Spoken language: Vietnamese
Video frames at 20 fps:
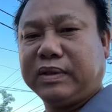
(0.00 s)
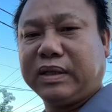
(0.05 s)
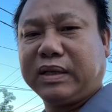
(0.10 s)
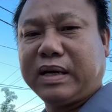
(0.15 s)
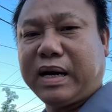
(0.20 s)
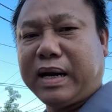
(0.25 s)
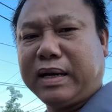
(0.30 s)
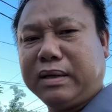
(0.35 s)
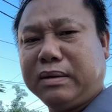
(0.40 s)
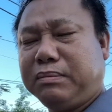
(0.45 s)

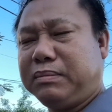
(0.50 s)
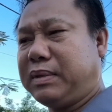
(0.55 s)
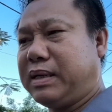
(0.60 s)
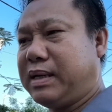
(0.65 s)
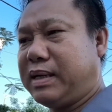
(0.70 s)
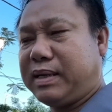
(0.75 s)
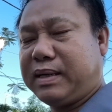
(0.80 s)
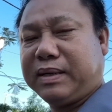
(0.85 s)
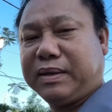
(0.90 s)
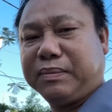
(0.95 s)
các anh
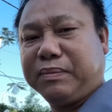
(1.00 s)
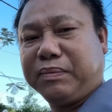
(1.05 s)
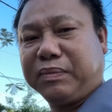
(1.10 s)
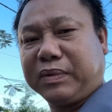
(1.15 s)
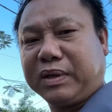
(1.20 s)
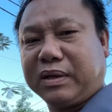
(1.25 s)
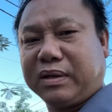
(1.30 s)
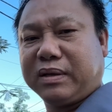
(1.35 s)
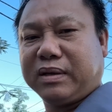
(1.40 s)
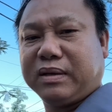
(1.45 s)
mà
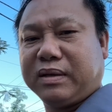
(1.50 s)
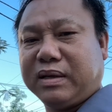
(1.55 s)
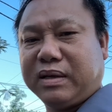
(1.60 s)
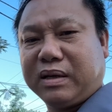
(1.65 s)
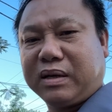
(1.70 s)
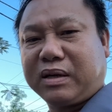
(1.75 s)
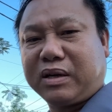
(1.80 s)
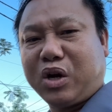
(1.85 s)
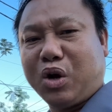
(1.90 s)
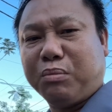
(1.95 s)

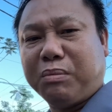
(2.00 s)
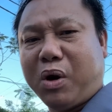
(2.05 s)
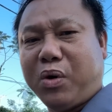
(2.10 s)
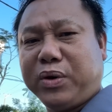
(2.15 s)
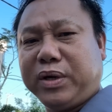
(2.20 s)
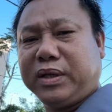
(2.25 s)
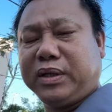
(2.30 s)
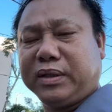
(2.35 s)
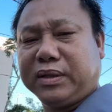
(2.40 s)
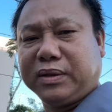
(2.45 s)
cái đầu
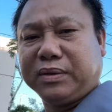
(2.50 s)
mối